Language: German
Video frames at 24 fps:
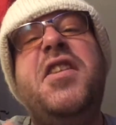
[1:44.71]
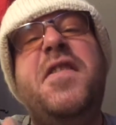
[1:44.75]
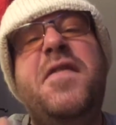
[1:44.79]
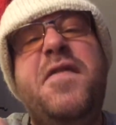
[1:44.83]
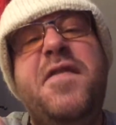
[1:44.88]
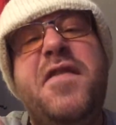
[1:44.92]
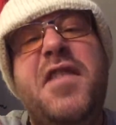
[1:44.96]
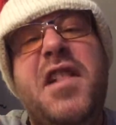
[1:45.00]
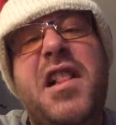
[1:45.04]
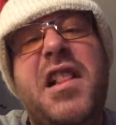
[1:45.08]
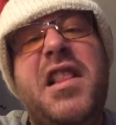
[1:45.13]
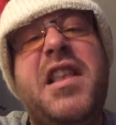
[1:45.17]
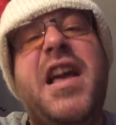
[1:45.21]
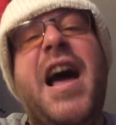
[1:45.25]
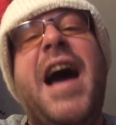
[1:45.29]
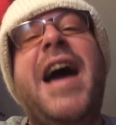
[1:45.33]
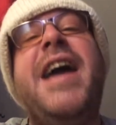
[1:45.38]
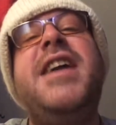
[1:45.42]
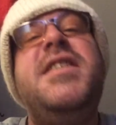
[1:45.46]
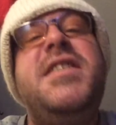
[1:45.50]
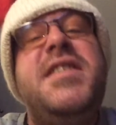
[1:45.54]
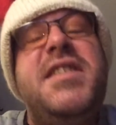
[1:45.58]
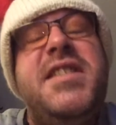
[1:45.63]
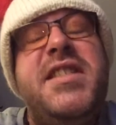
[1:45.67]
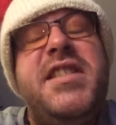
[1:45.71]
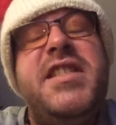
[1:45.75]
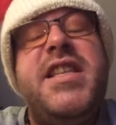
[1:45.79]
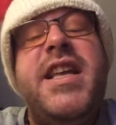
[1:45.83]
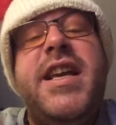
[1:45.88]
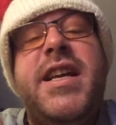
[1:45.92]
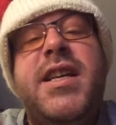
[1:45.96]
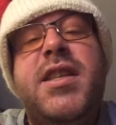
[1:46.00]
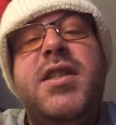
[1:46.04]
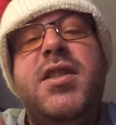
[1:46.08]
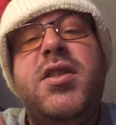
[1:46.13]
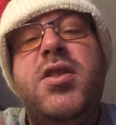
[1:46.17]
diftelt, heißt
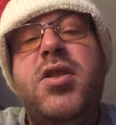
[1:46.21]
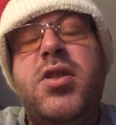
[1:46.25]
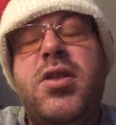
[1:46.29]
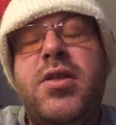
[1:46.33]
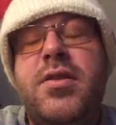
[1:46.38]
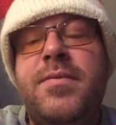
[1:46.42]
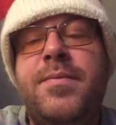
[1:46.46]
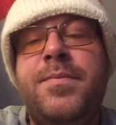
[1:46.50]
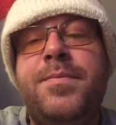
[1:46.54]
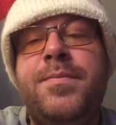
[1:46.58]
nix.